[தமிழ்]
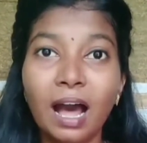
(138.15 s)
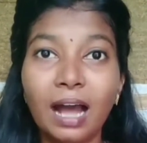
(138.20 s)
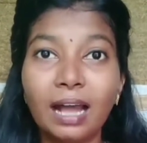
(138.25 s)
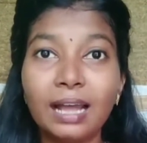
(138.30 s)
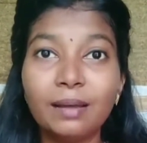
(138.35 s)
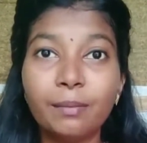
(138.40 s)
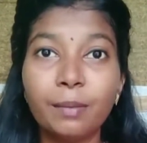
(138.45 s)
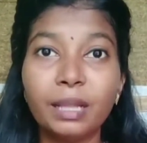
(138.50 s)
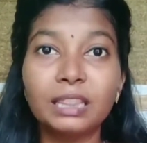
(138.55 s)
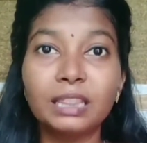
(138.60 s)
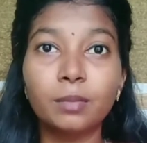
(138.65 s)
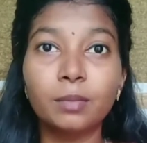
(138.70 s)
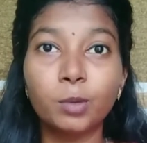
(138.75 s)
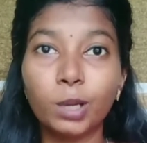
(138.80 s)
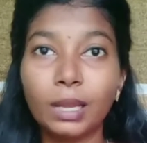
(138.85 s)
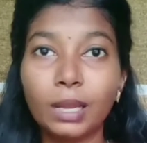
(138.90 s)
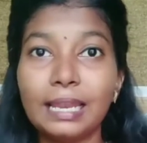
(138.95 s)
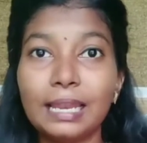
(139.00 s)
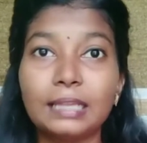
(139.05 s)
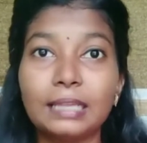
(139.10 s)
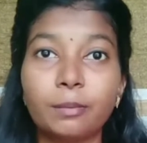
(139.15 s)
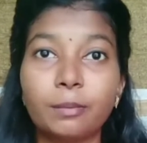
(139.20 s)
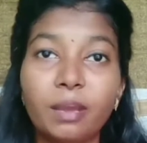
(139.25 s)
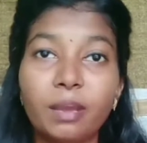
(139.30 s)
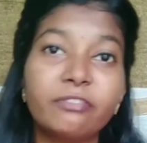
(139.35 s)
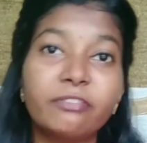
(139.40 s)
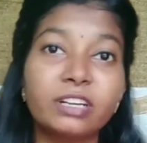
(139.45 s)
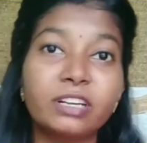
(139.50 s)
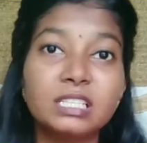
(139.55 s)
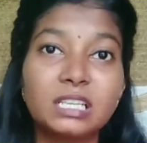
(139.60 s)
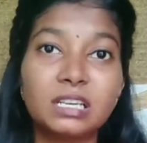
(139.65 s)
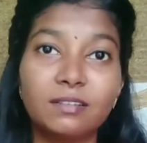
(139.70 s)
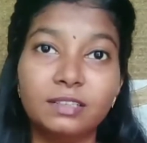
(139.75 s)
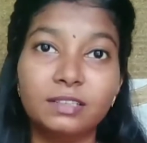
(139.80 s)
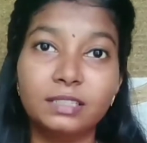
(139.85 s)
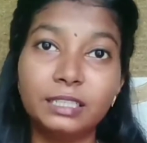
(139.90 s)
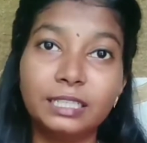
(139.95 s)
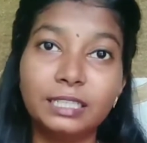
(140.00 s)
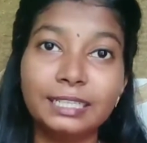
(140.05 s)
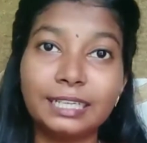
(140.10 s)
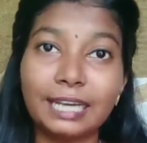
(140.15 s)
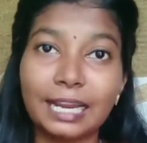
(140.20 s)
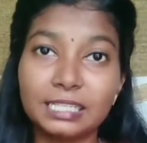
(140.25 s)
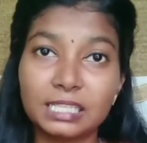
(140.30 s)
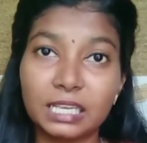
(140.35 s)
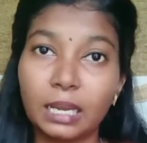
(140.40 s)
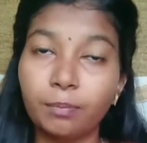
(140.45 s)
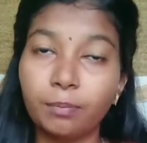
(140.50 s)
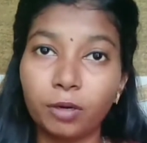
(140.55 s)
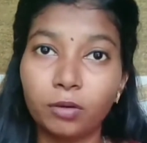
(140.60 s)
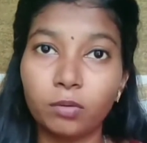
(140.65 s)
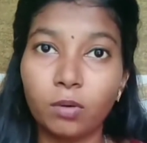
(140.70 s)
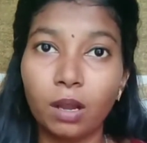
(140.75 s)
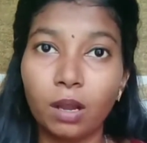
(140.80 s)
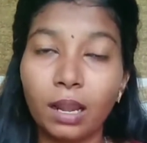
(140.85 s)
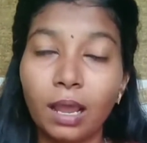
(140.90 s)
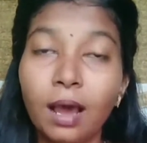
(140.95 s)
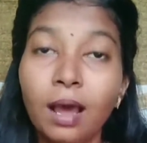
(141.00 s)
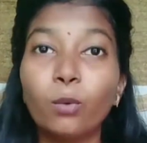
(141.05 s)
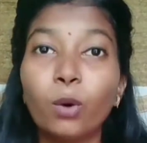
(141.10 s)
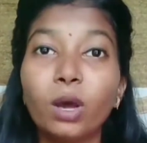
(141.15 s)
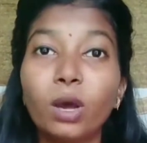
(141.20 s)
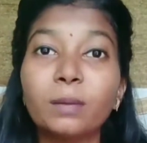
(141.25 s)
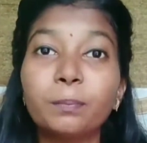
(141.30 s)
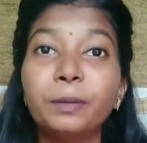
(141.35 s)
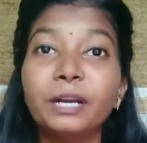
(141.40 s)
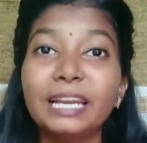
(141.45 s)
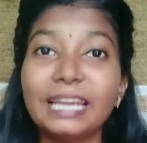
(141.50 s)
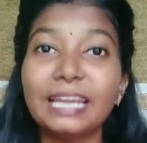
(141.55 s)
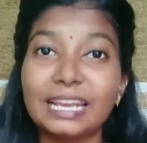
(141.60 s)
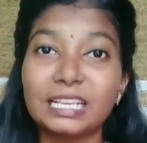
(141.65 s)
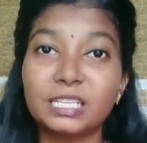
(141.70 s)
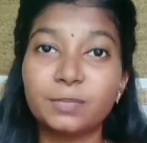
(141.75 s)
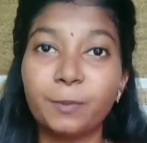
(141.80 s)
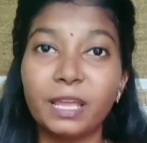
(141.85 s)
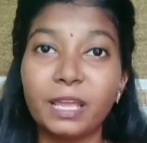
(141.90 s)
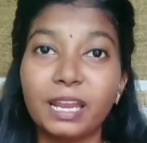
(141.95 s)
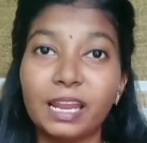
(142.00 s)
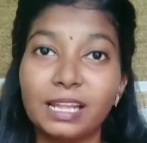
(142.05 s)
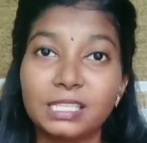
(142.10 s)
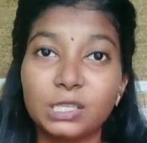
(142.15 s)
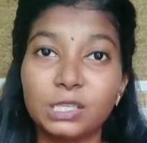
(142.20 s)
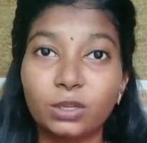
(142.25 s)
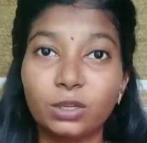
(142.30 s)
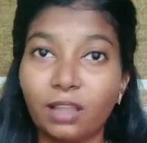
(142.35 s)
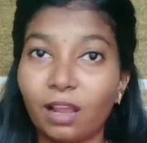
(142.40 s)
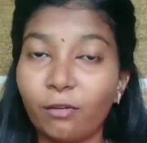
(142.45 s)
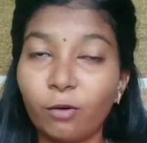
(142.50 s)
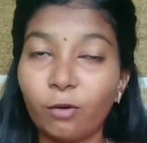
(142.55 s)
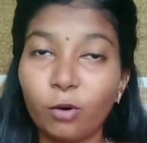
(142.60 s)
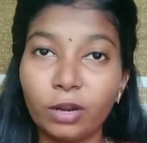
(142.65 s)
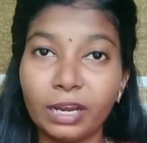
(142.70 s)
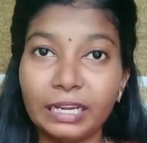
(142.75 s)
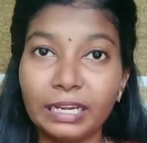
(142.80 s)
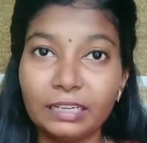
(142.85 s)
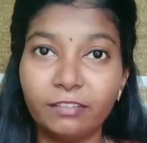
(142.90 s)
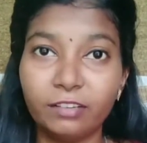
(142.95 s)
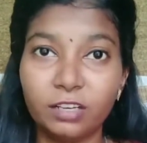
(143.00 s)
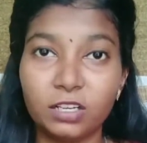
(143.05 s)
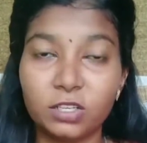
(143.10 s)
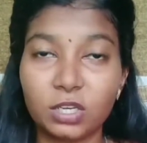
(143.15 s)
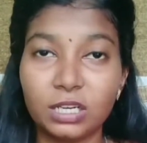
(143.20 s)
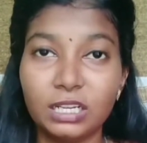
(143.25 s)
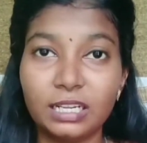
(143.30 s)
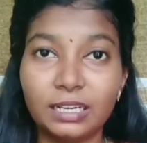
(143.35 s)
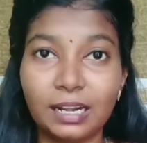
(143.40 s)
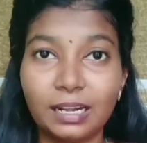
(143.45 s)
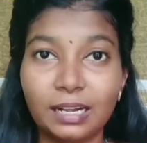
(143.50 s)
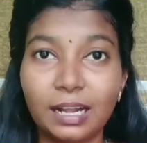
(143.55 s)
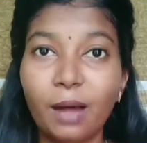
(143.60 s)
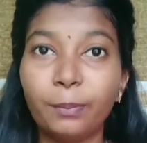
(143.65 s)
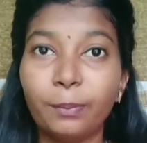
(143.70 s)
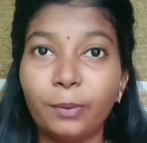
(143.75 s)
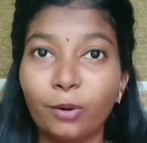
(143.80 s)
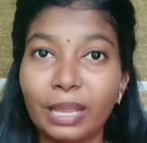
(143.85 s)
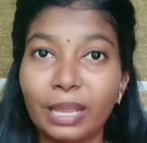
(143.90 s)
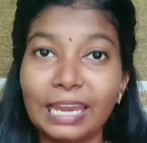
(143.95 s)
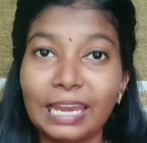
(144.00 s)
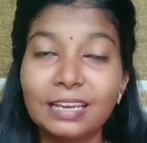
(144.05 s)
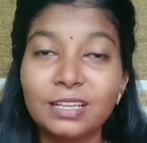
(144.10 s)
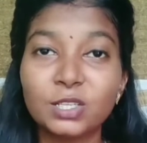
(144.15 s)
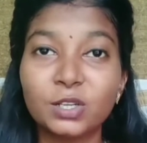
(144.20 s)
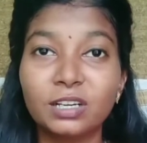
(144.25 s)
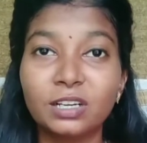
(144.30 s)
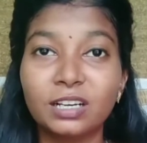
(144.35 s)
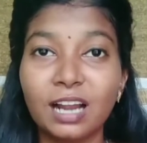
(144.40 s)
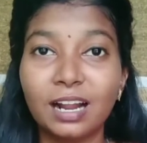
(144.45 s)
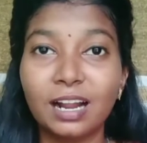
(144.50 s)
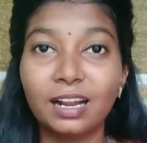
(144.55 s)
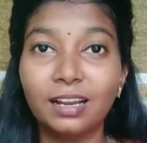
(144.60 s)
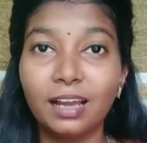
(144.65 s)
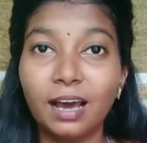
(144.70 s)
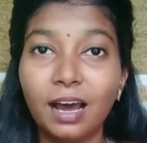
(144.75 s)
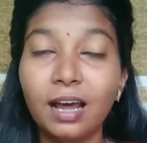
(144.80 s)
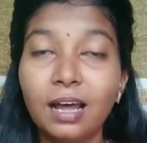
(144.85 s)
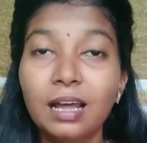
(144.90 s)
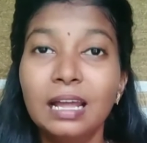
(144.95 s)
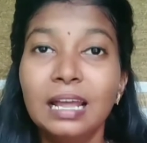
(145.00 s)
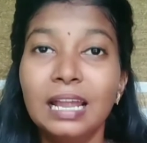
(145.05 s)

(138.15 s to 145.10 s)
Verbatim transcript: அங்க மத்த புக் எல்லாத்தையுமே பிரெஞ்ச்ல வந்துட்டு டிரான்ஸ்லேட் பண்ணுவாங்களா ஒர்க் பண்ண எக்ஸ்பீரியன்ஸ் ஒரு தடவை ஒரு இன்டர்வியூல சொல்லியிருக்காங்க அப்போ அவங்க என்ன சொல்றாங்கன்னா